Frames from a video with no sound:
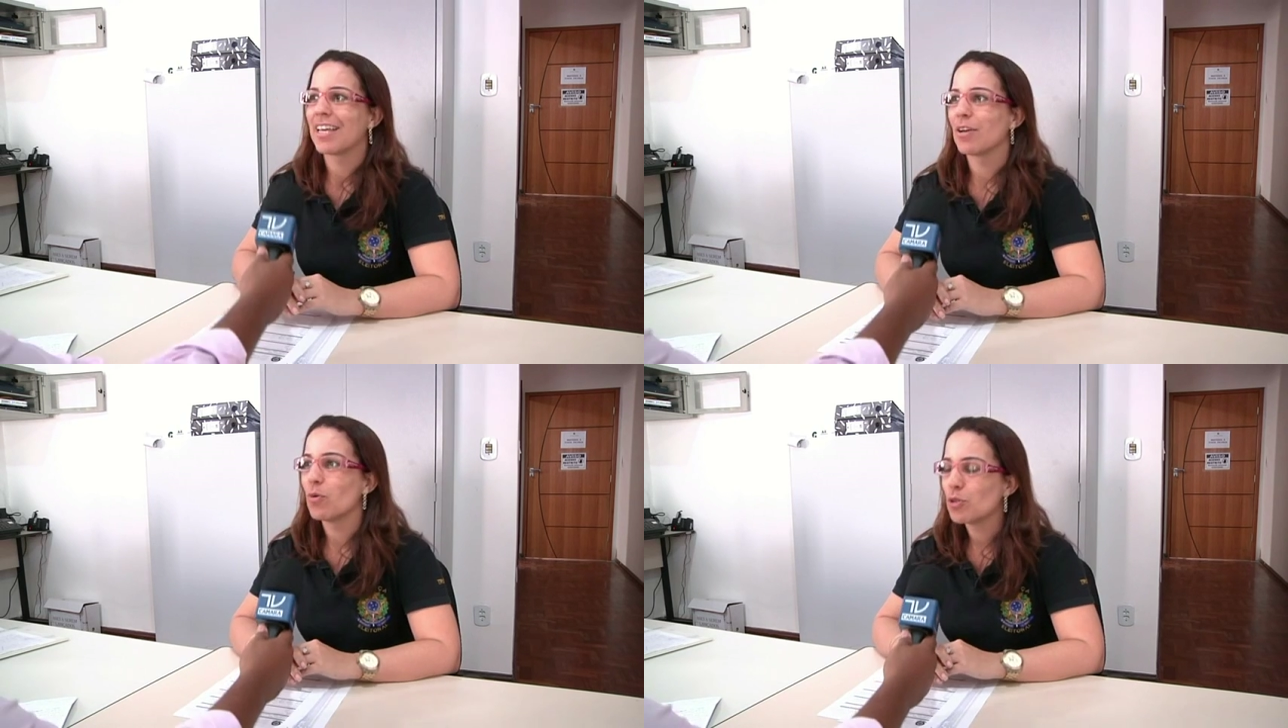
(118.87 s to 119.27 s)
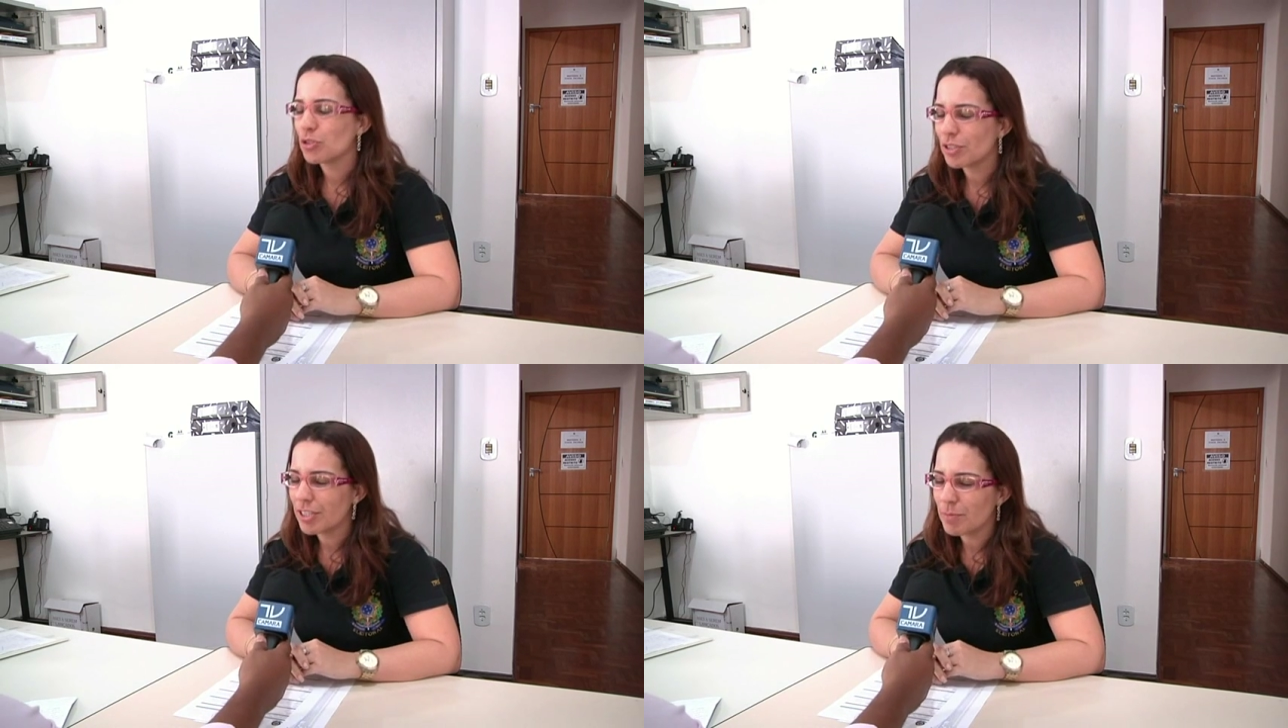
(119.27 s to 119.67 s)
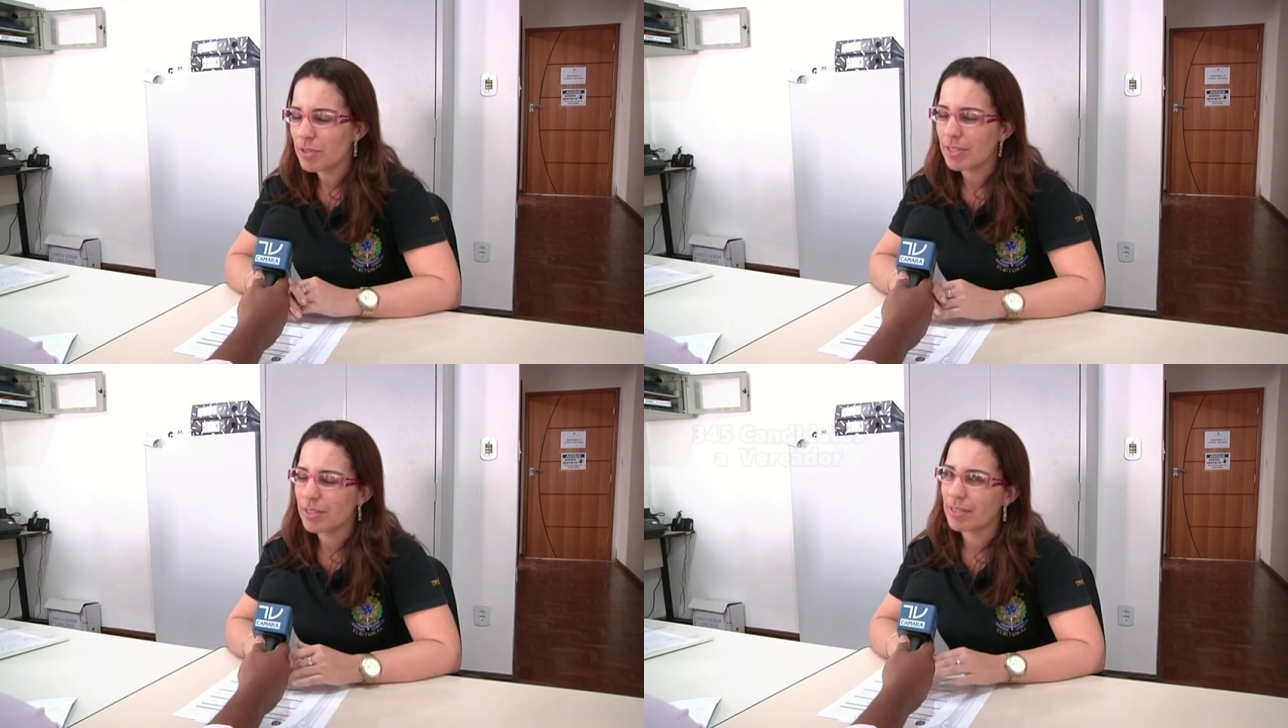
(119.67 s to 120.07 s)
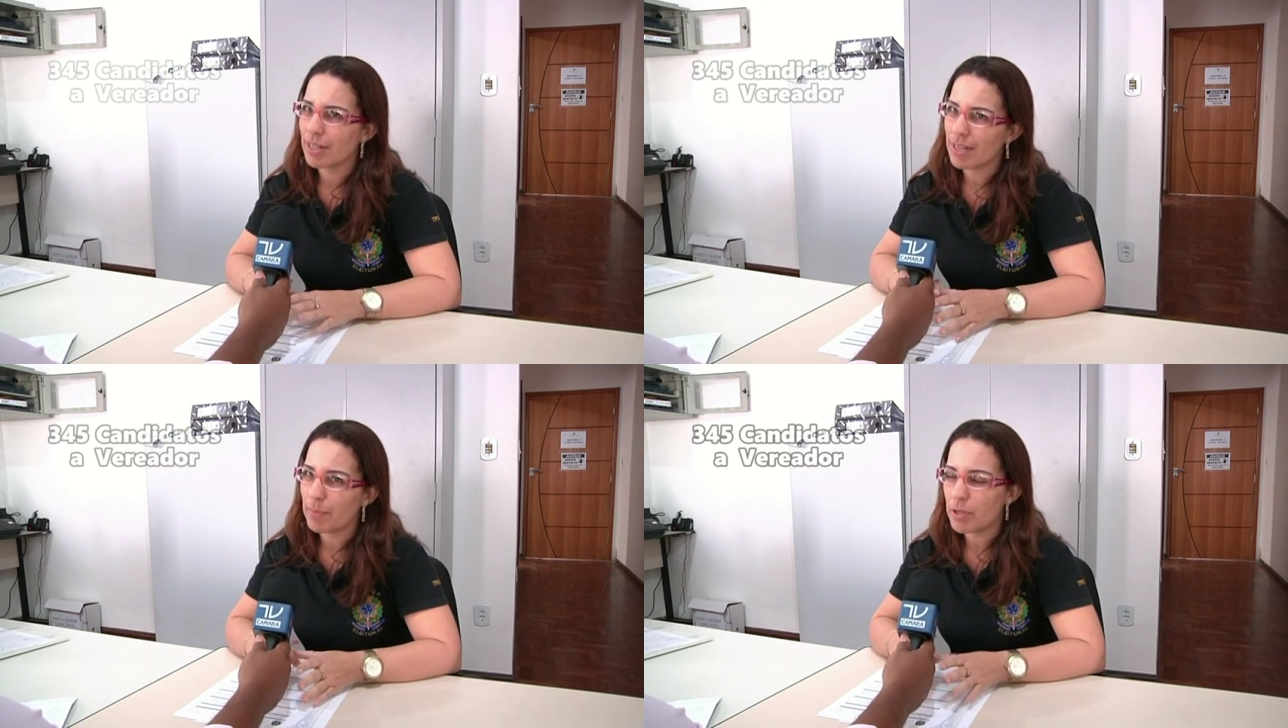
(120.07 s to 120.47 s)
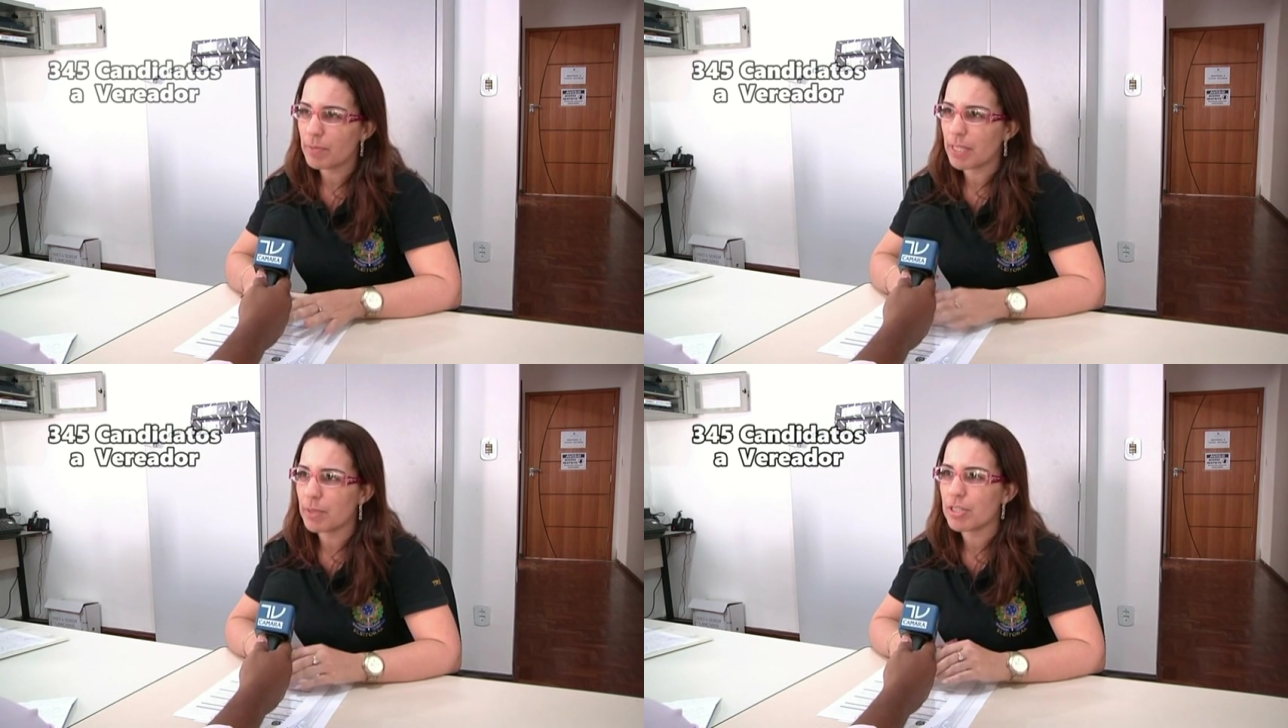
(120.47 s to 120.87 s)
É, hoje nós temos
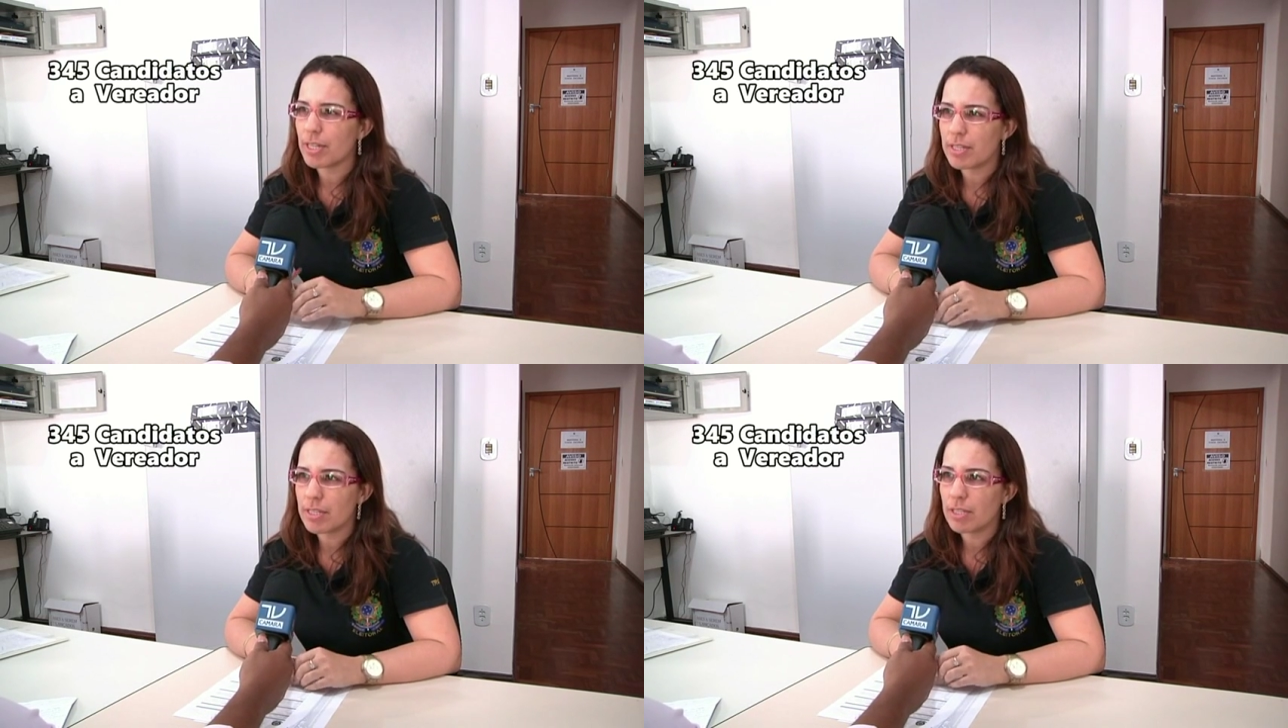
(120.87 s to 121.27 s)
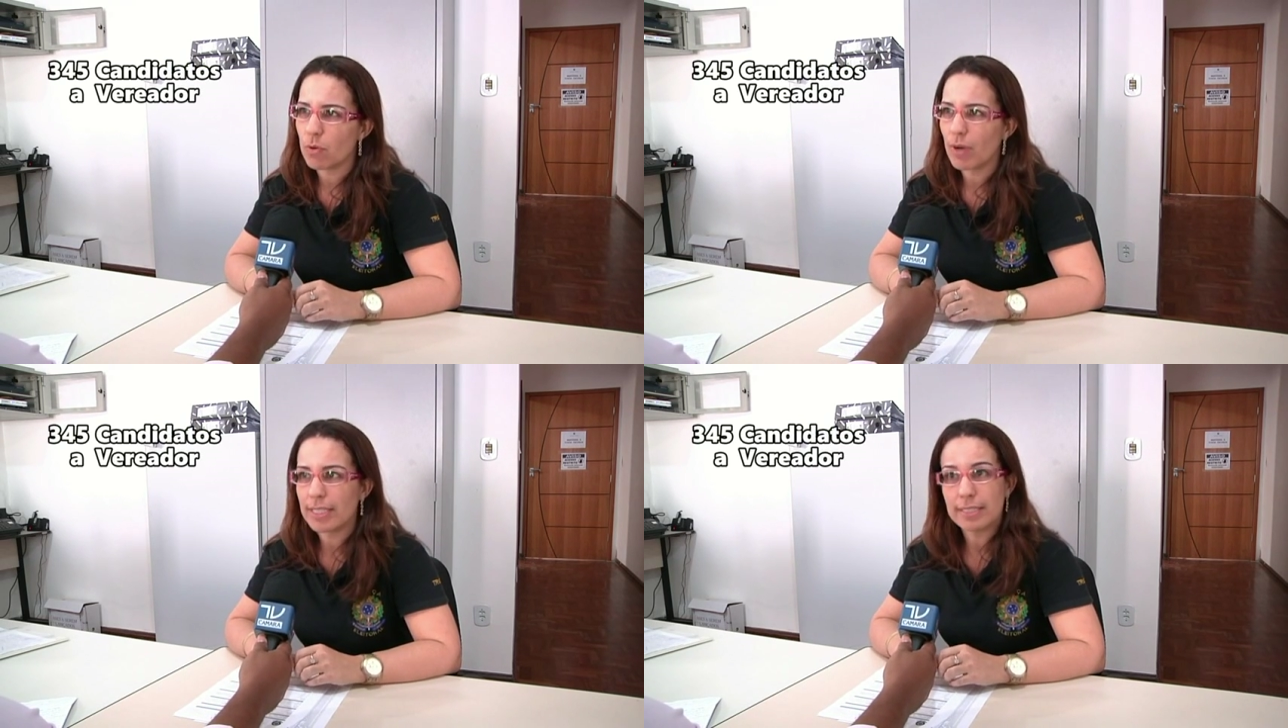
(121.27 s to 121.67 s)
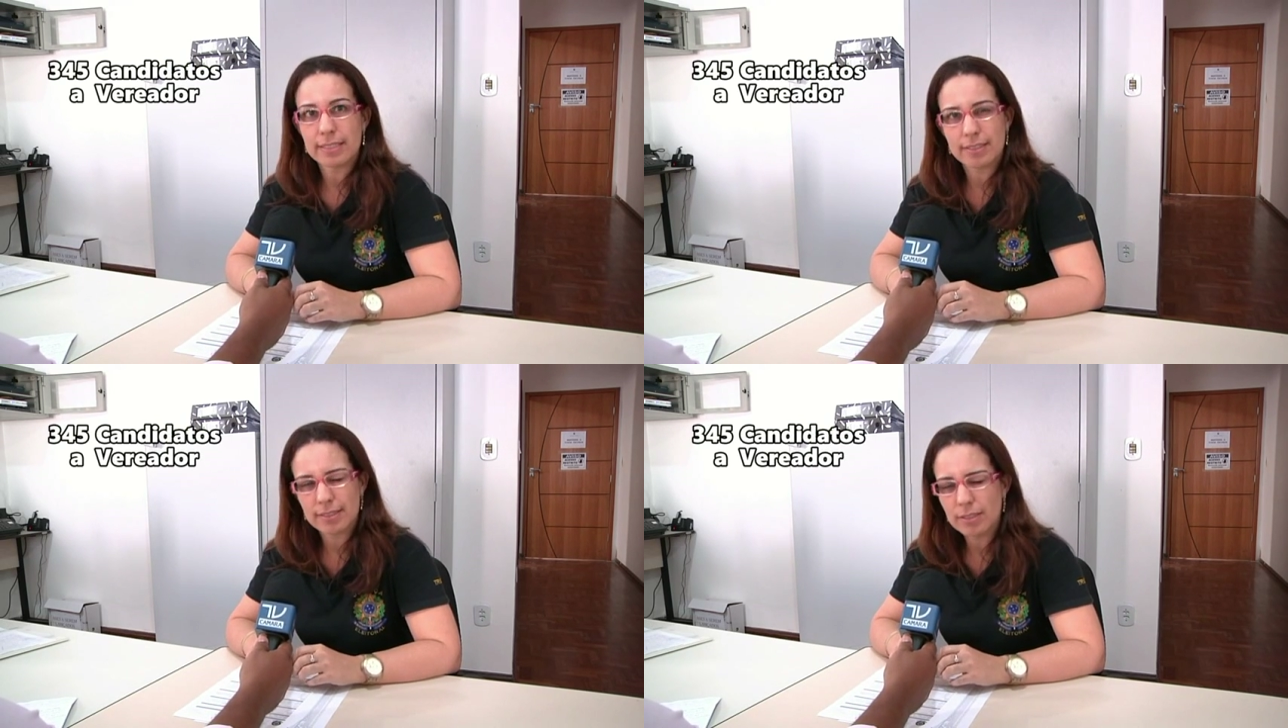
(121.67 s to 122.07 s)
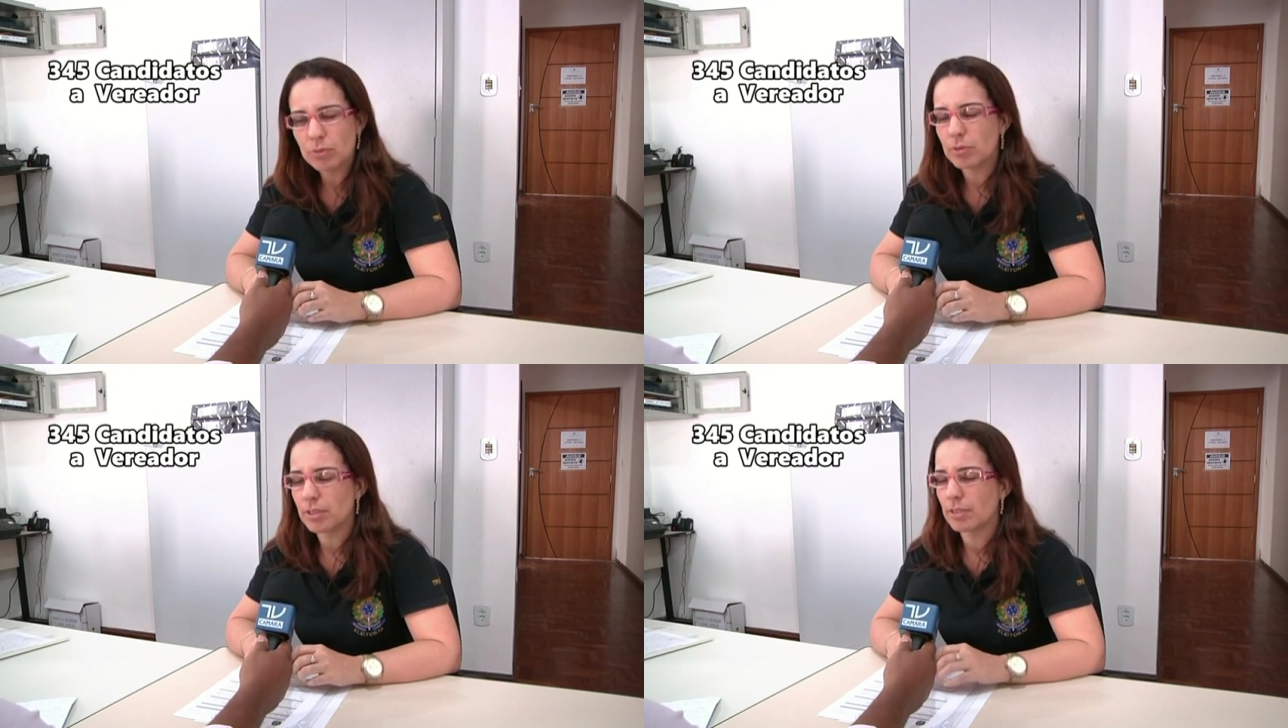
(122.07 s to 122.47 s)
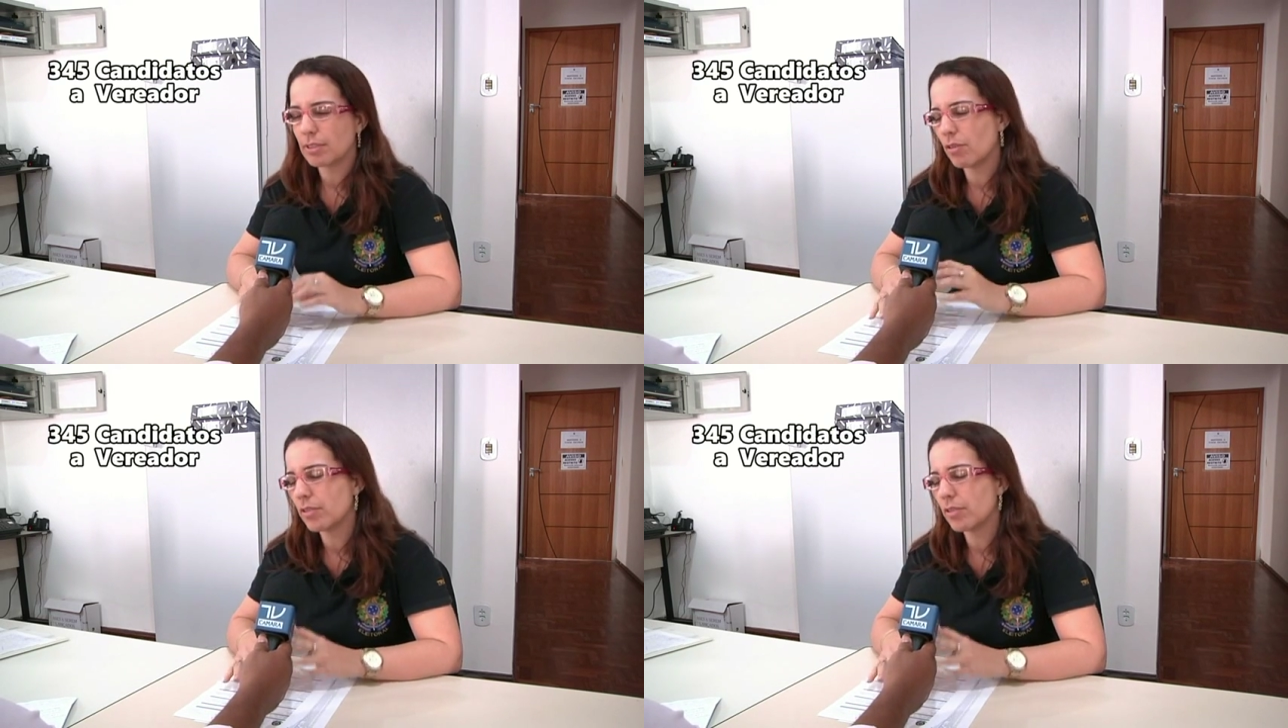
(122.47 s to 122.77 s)
aproximadamente 345, se não